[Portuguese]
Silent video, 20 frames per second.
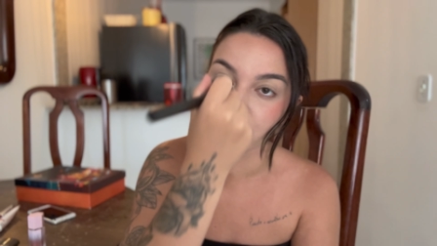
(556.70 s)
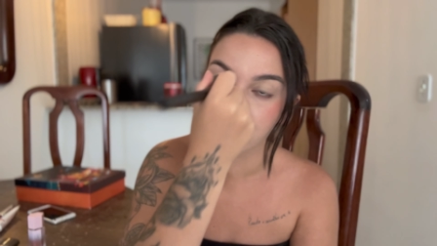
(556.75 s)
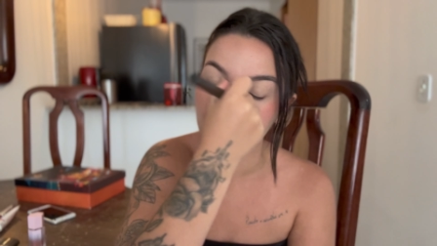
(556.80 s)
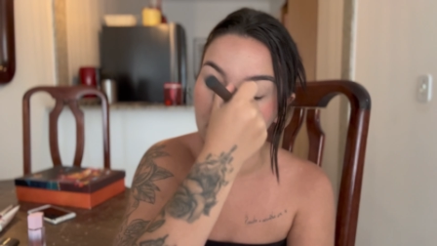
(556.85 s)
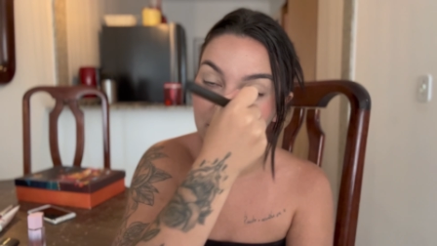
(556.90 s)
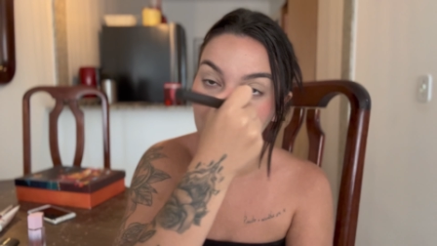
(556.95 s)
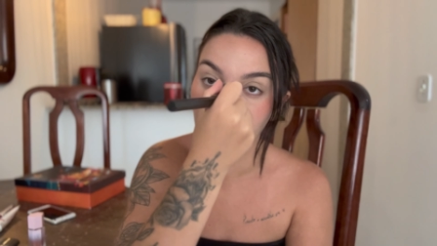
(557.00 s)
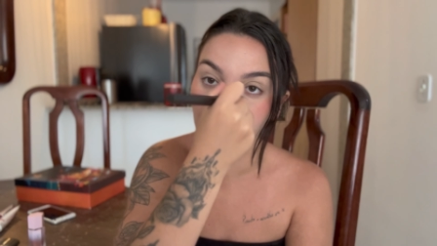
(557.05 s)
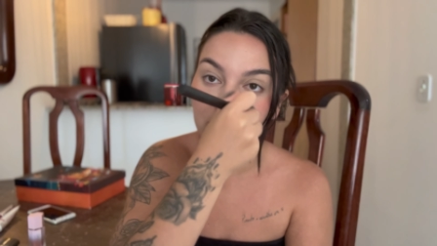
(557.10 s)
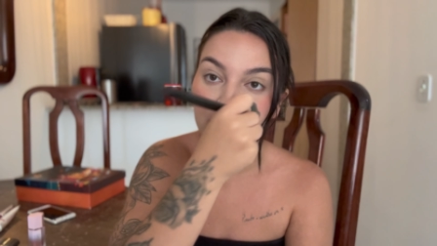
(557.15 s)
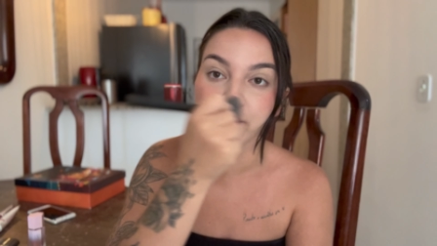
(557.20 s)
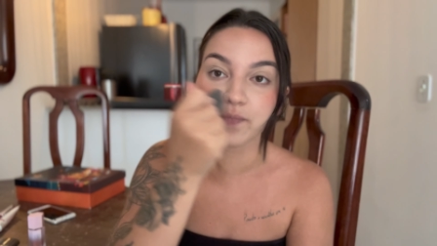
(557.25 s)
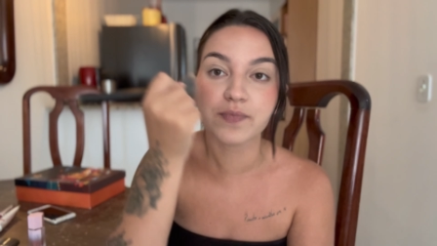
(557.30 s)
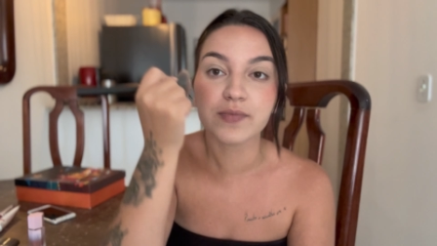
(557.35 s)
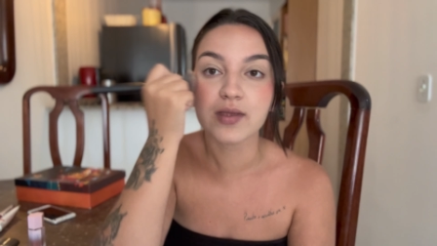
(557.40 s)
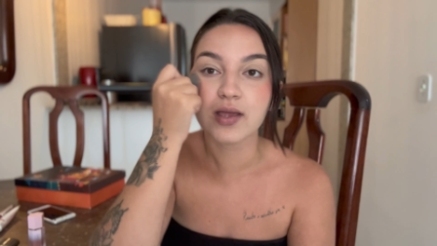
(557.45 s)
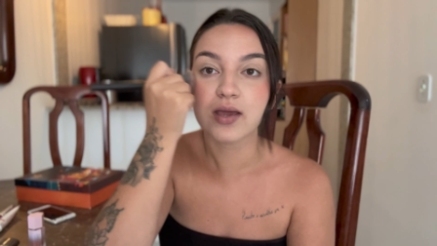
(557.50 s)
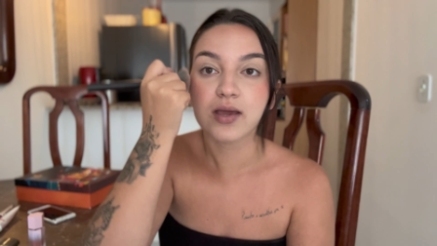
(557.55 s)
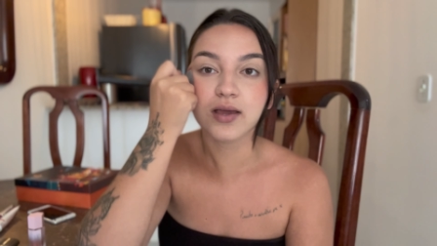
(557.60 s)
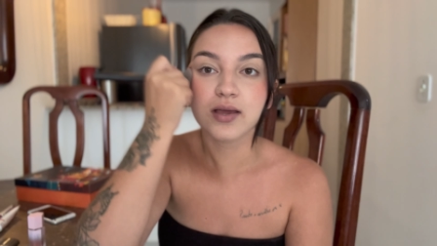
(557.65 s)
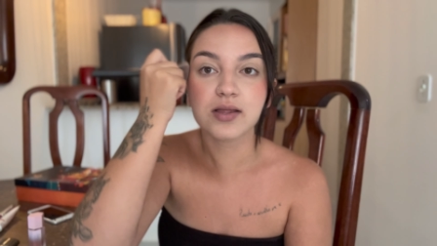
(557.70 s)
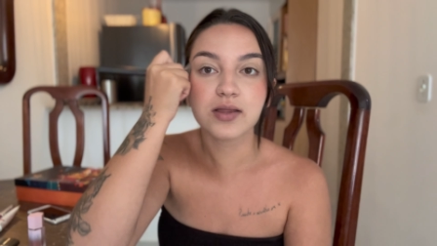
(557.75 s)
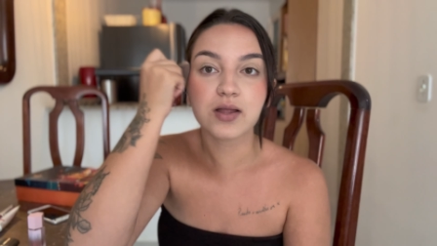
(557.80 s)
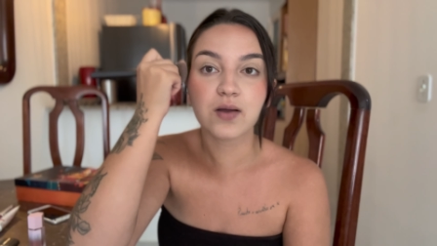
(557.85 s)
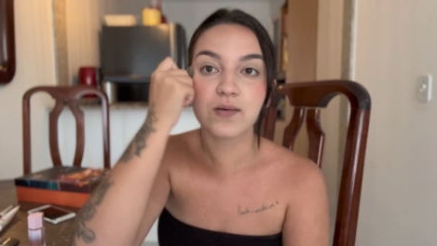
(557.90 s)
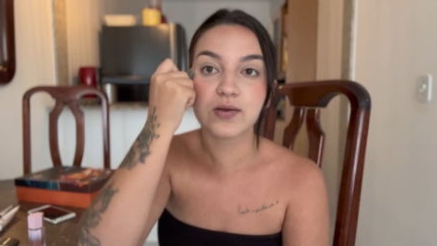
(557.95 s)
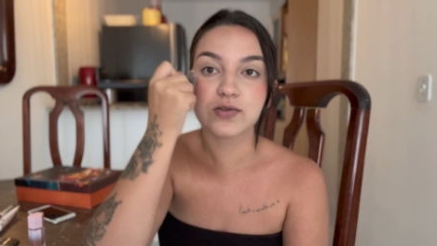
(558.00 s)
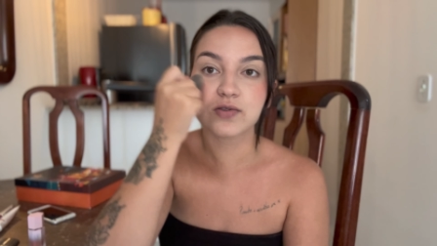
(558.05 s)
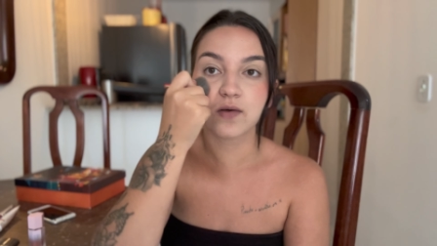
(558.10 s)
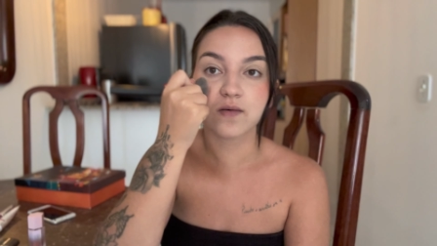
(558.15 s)
tá bom?
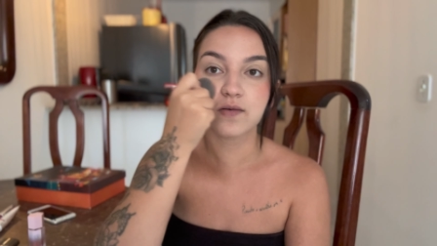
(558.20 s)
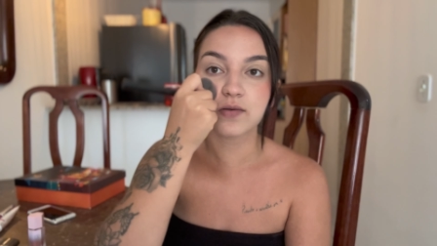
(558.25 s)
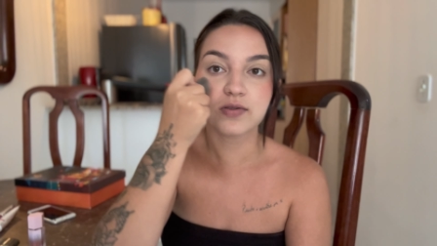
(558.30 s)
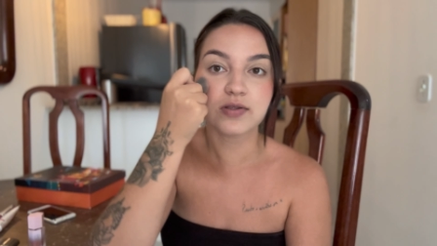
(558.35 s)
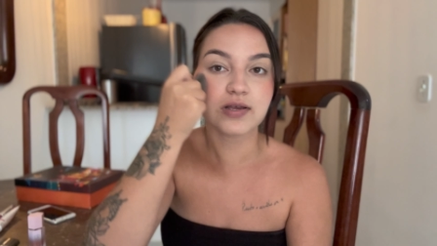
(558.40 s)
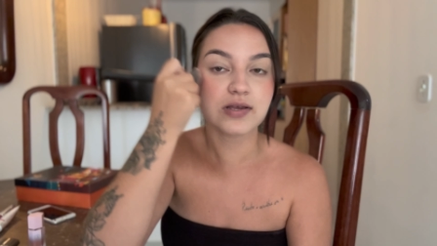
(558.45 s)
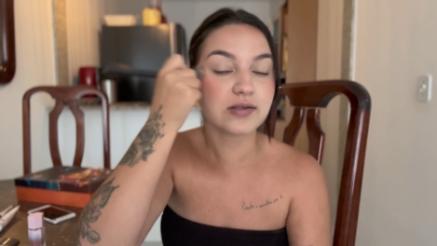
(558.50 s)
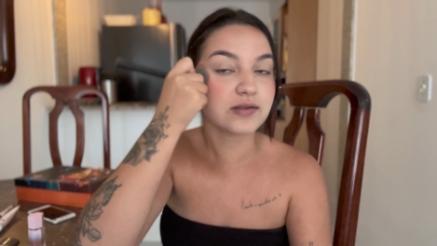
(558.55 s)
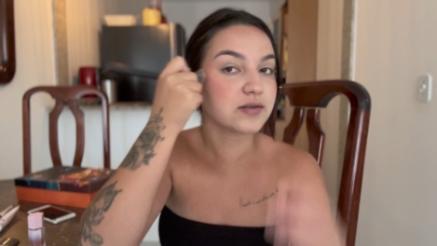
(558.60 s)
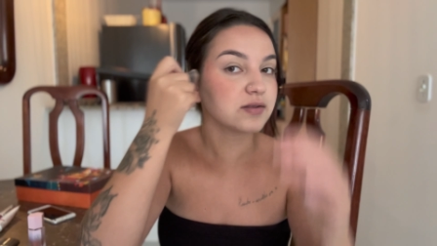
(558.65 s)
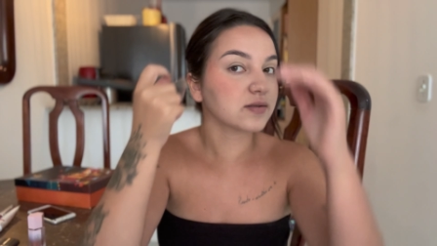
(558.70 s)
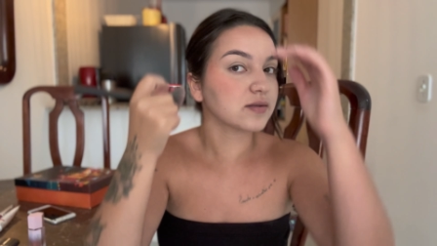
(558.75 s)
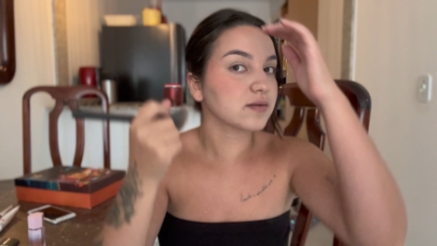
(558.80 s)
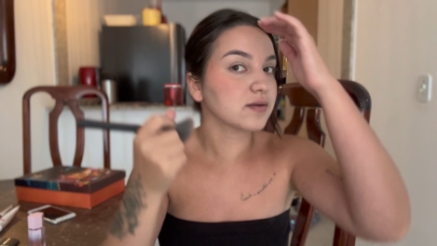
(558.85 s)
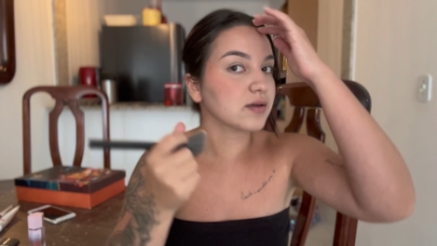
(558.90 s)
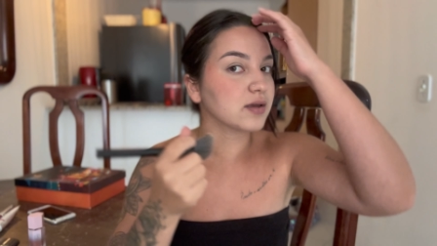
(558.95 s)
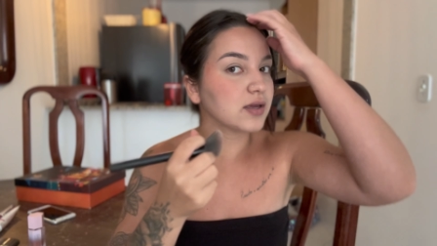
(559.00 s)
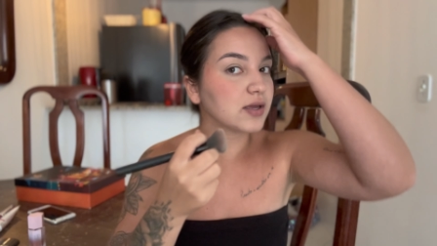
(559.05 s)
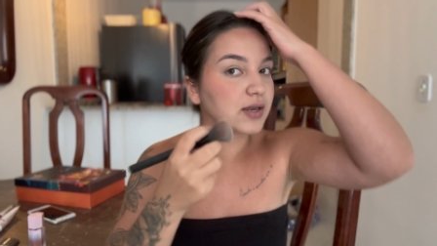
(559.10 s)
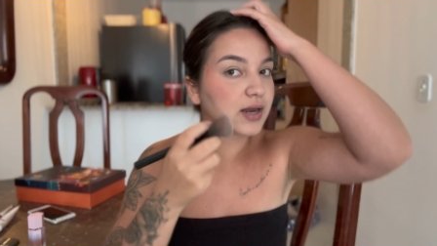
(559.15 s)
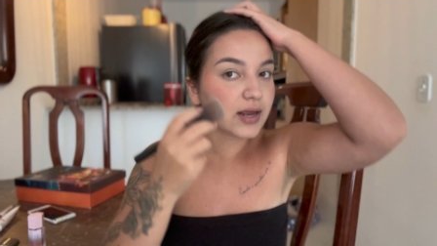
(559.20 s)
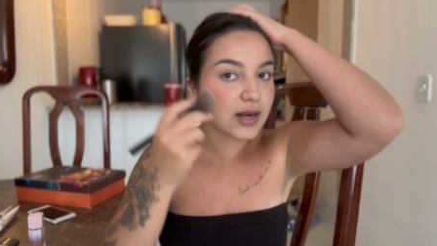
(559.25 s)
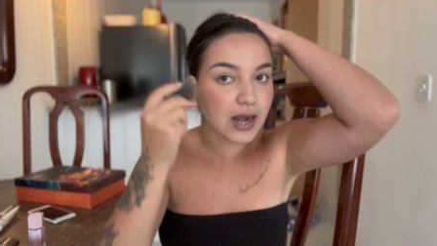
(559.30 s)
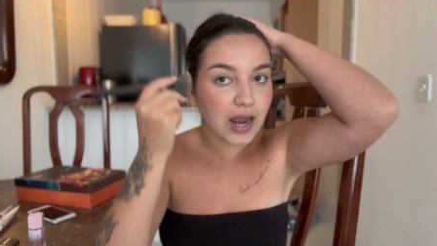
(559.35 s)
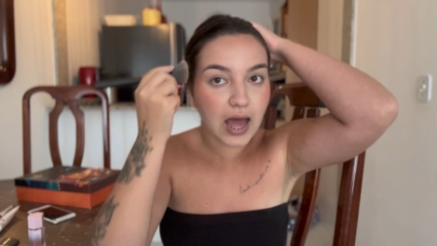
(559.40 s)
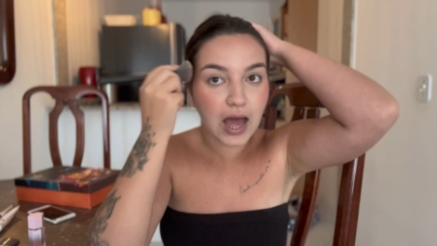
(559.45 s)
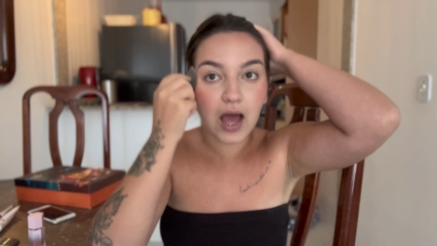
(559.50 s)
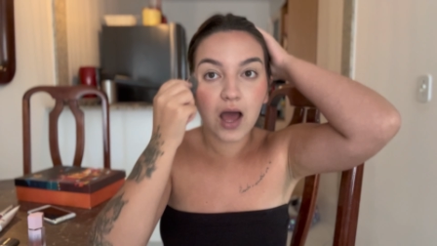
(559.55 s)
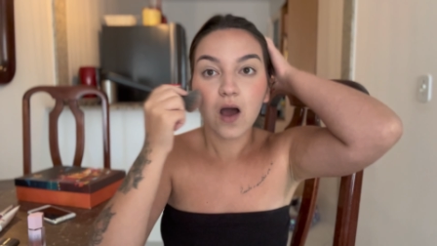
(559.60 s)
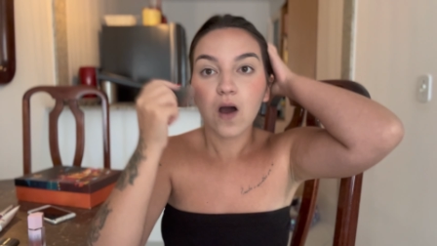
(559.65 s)
Então é só vocês irem
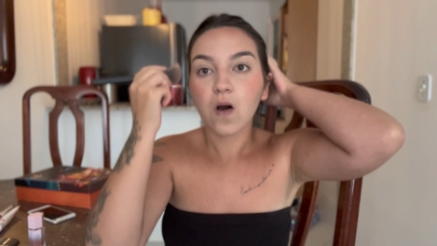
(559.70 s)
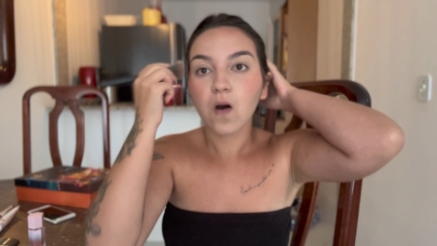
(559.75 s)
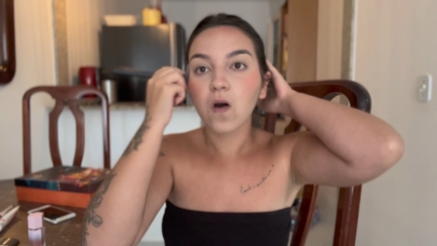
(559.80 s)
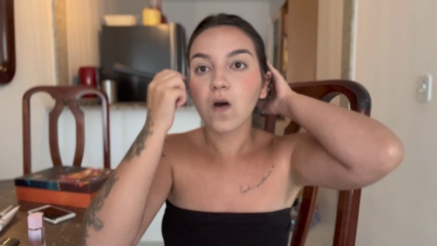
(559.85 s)
lá.